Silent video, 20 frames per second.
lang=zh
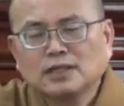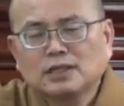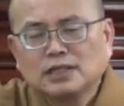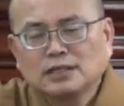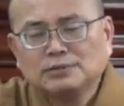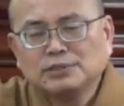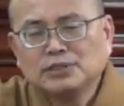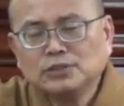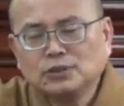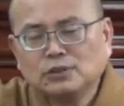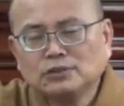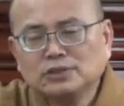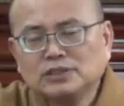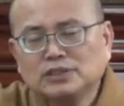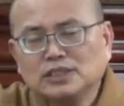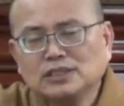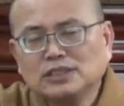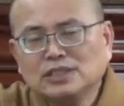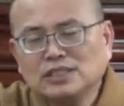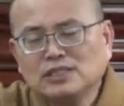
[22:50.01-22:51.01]
那么众
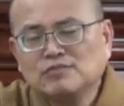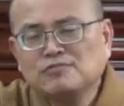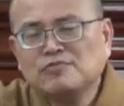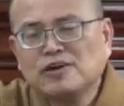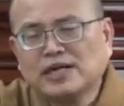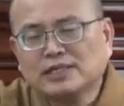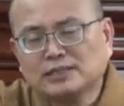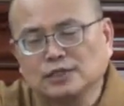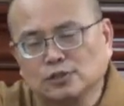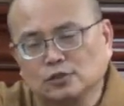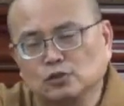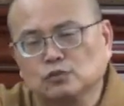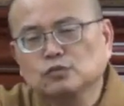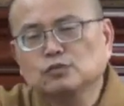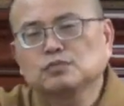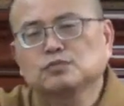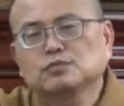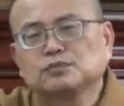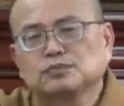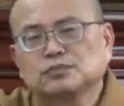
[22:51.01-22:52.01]
生依法得
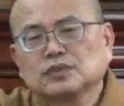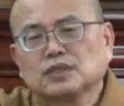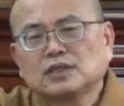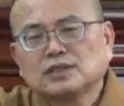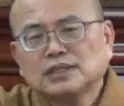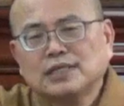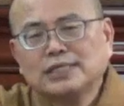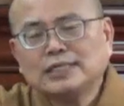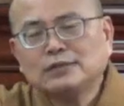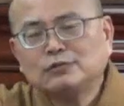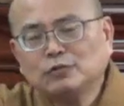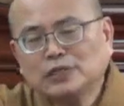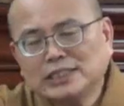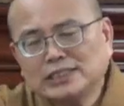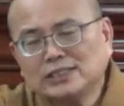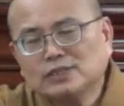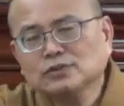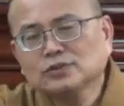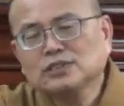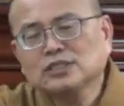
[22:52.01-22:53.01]
度，那你为
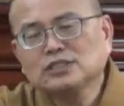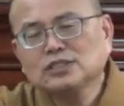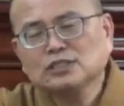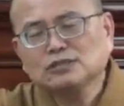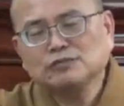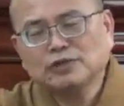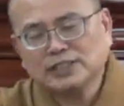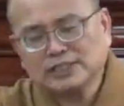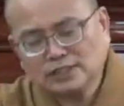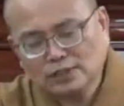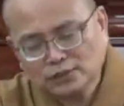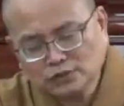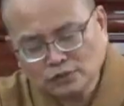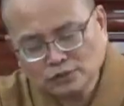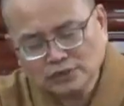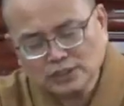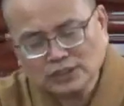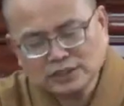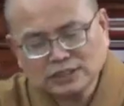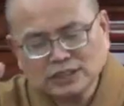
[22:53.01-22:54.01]
众生说法，教
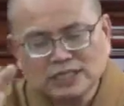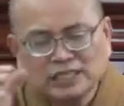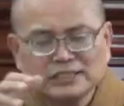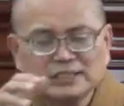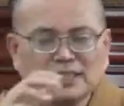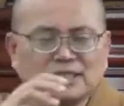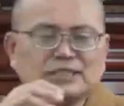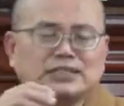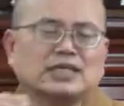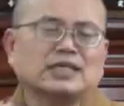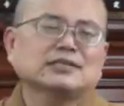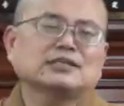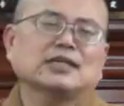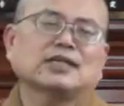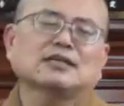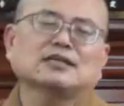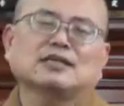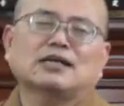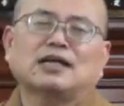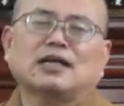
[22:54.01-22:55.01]
众生怎样怎样怎样怎
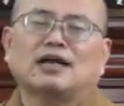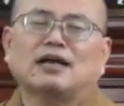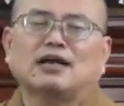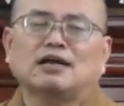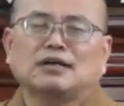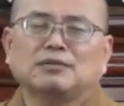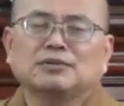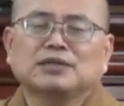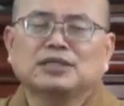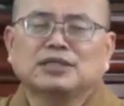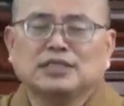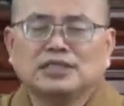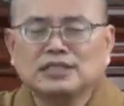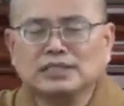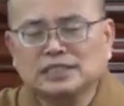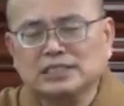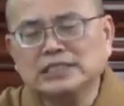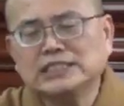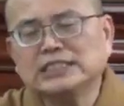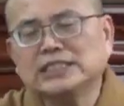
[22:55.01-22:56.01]
样啊，那么可
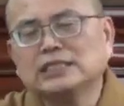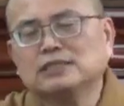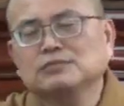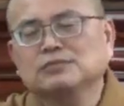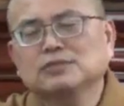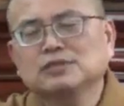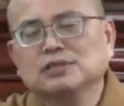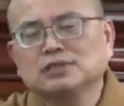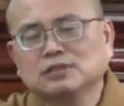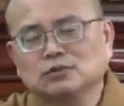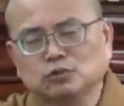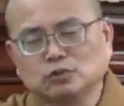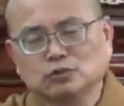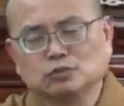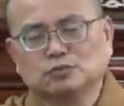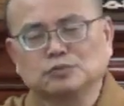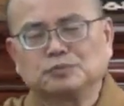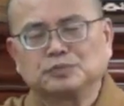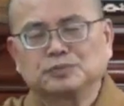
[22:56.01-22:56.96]
以离这个苦。